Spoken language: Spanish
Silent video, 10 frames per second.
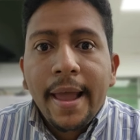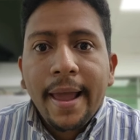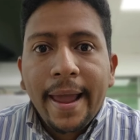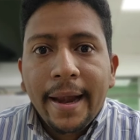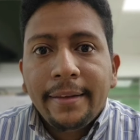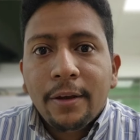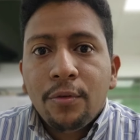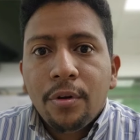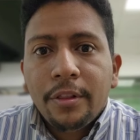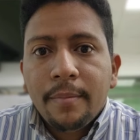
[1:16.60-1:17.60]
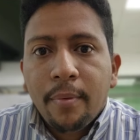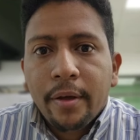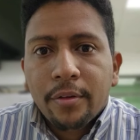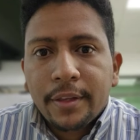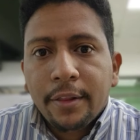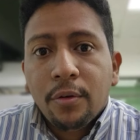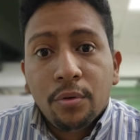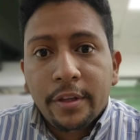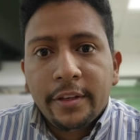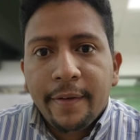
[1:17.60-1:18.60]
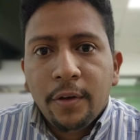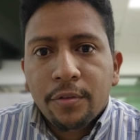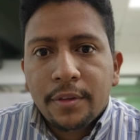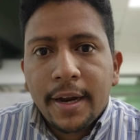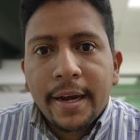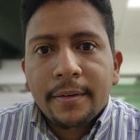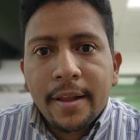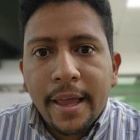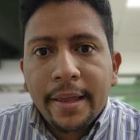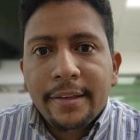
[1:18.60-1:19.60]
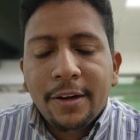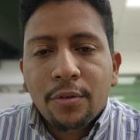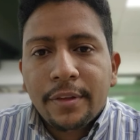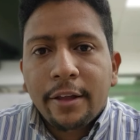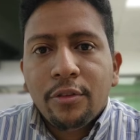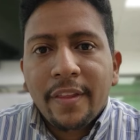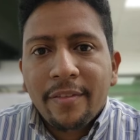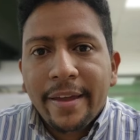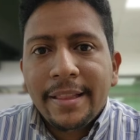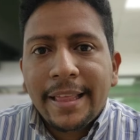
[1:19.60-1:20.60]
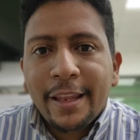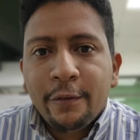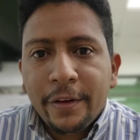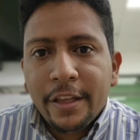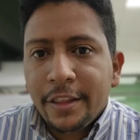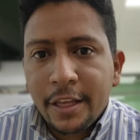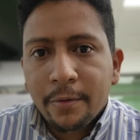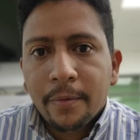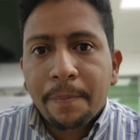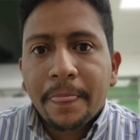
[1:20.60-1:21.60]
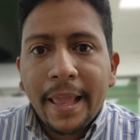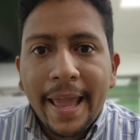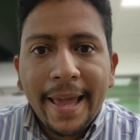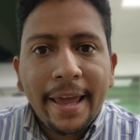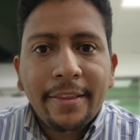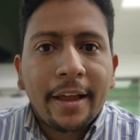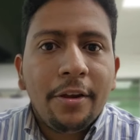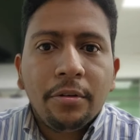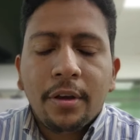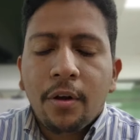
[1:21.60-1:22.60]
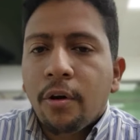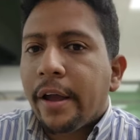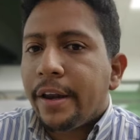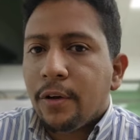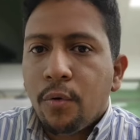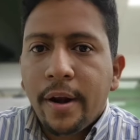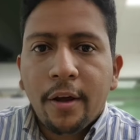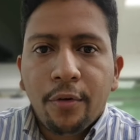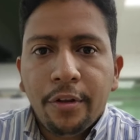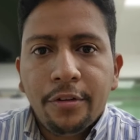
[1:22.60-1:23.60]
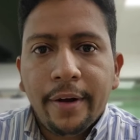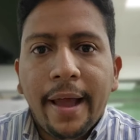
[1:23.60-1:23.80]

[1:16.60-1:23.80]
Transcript: El segundo tipo de contrato que usted se va a encontrar es el contrato de venta definitivo. En este aquí no se colocan ninguna condición.